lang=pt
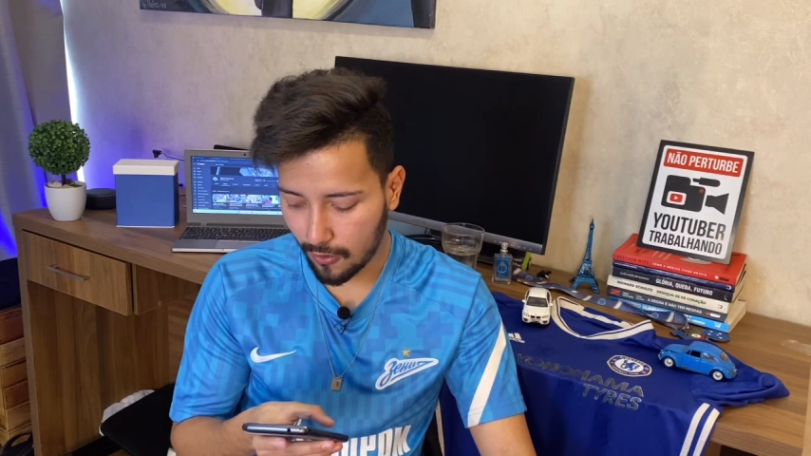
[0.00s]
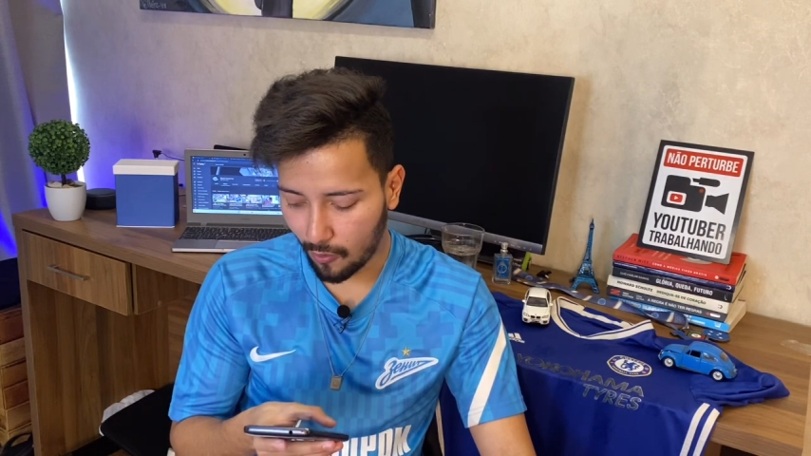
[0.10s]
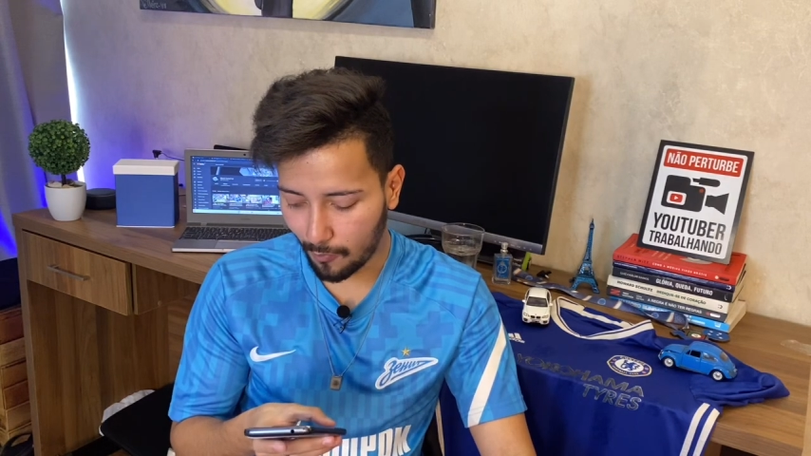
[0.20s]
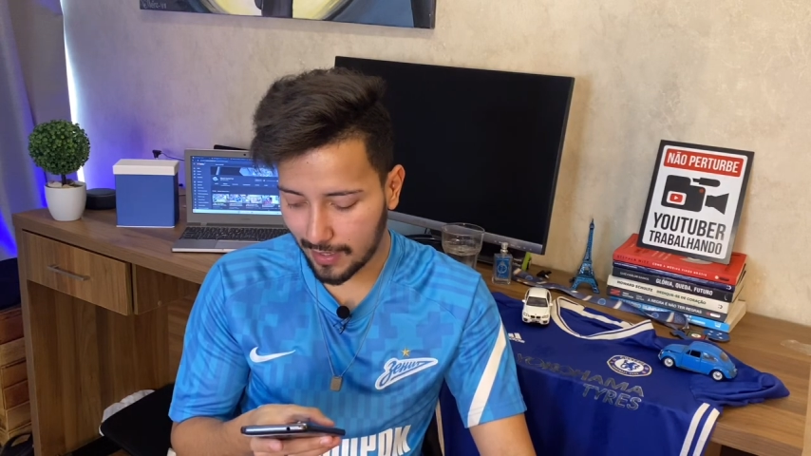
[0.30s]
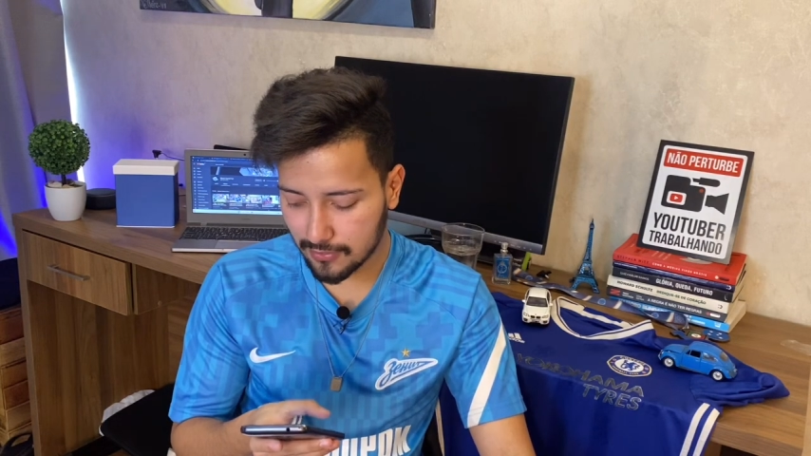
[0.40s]

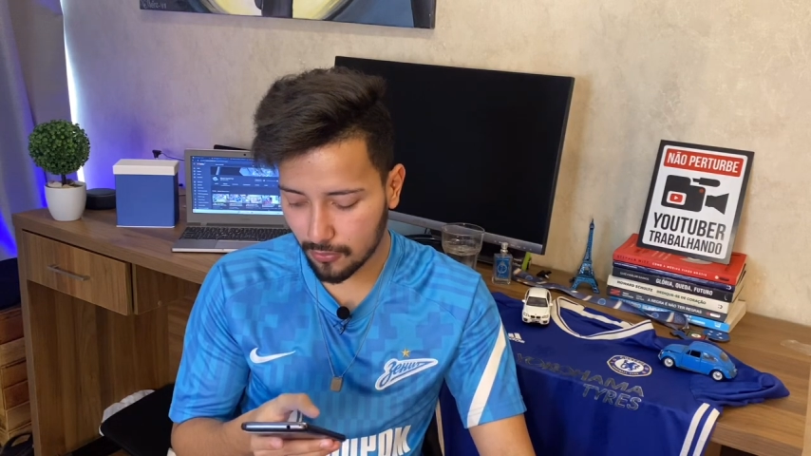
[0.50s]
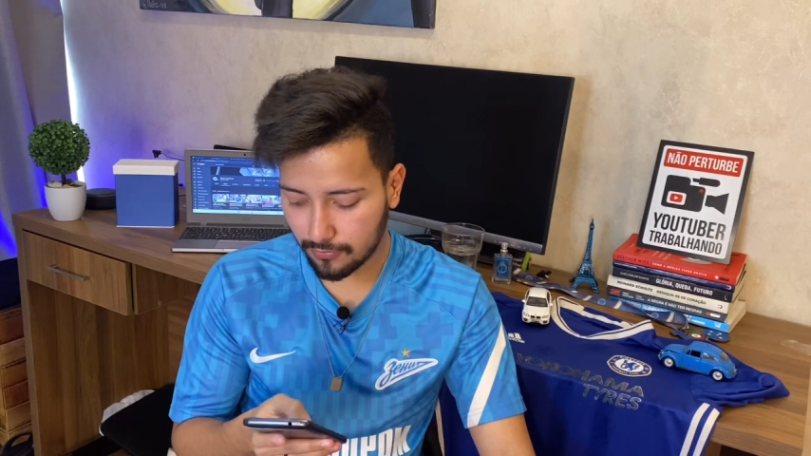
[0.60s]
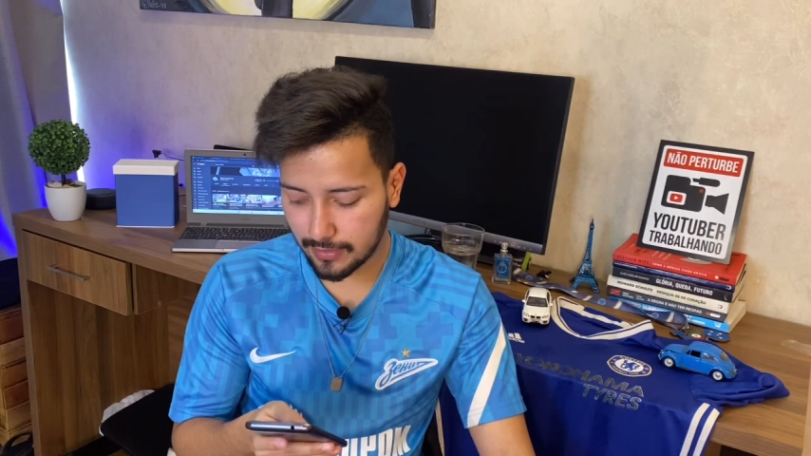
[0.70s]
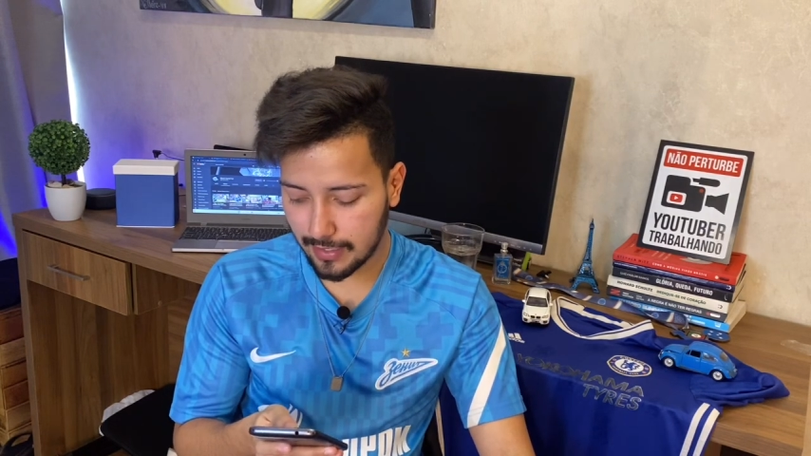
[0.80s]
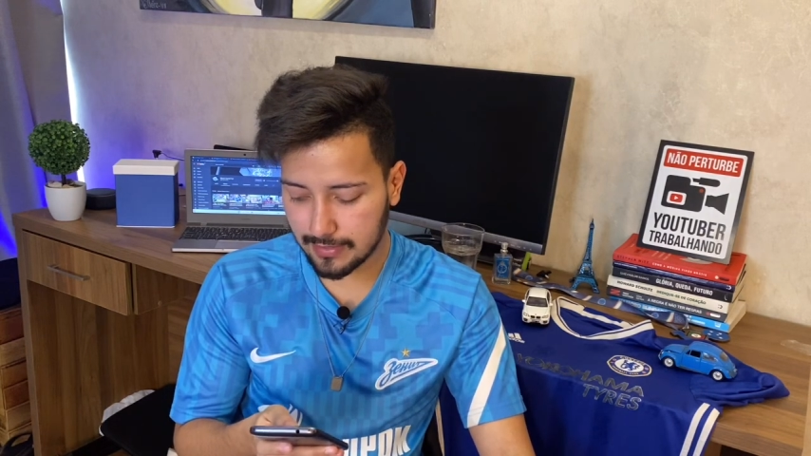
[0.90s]
o mais
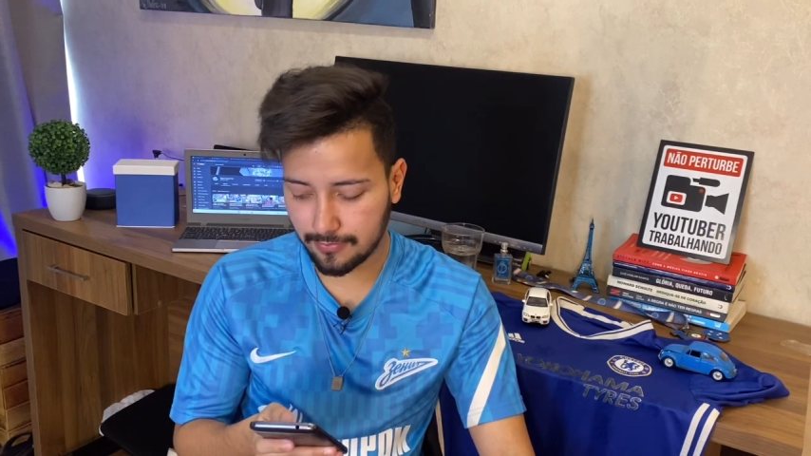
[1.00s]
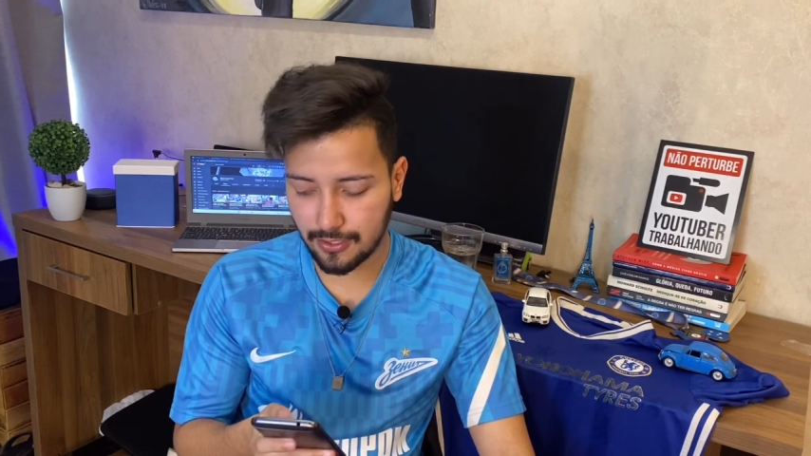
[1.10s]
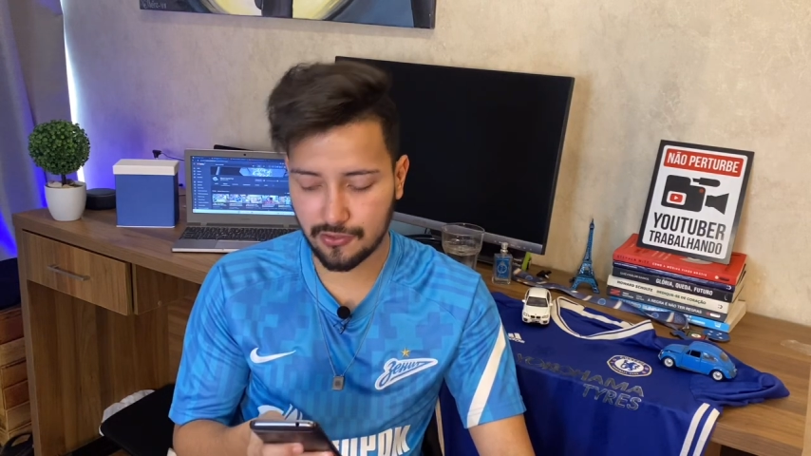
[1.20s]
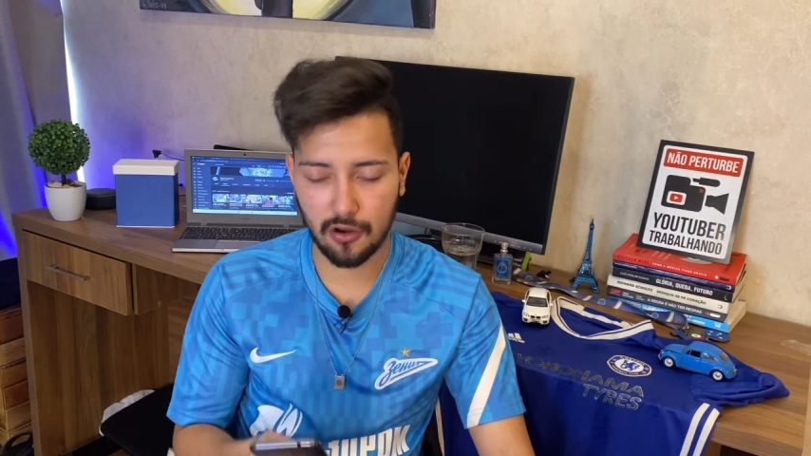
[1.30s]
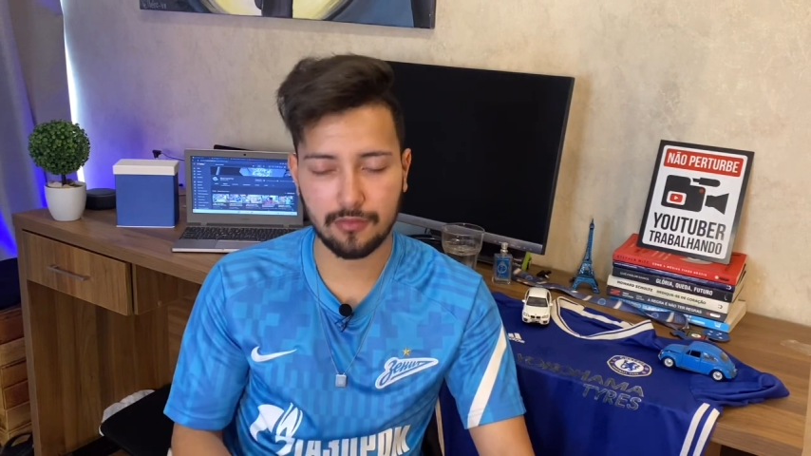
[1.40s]
novo deles,
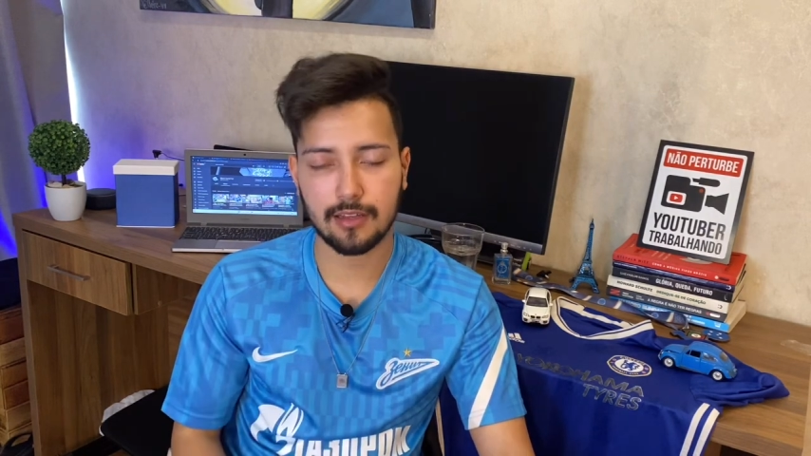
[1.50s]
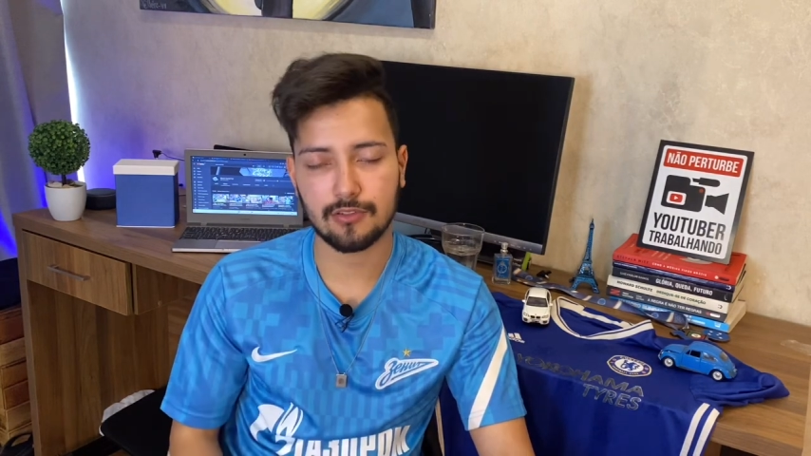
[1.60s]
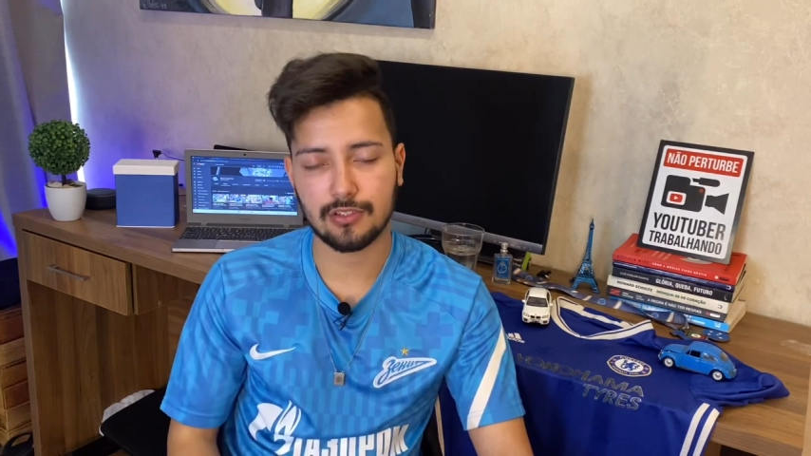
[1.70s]
29 anos